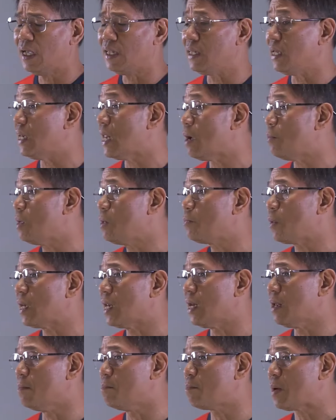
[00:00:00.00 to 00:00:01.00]
Hindi namin
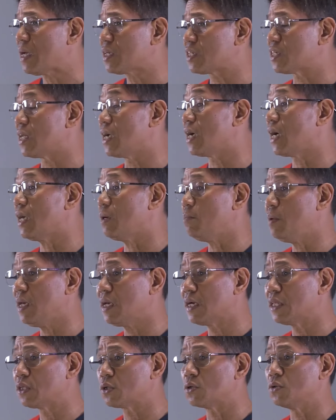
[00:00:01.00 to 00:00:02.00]
pinalampas ng
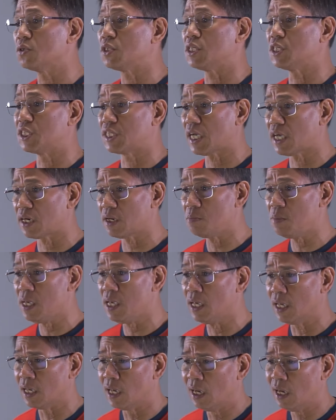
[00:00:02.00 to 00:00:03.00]
kaibigan kong si
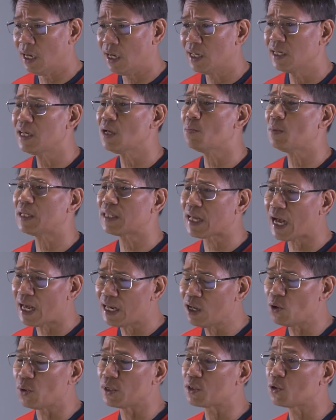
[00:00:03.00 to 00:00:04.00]
Jeremy na
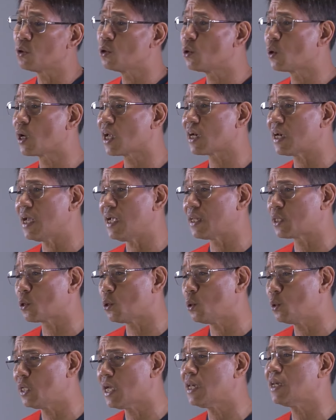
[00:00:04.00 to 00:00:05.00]
madalaw itong lugar na ito
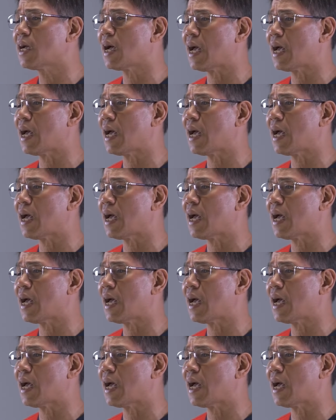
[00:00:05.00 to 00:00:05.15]
na